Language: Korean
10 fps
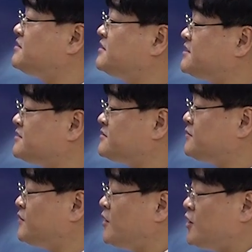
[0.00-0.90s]
현
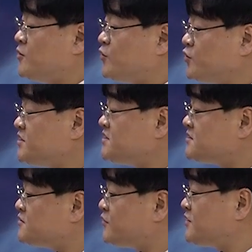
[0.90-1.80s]
들어가셔서도 본인
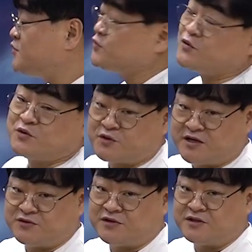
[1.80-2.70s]
스스로가 속도
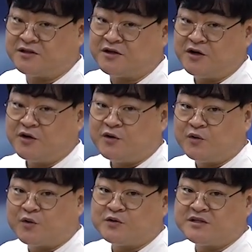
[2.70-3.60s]
조절할 수 있는
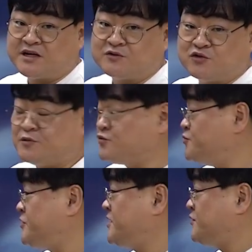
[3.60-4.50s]
그런 제가 수업을 준비를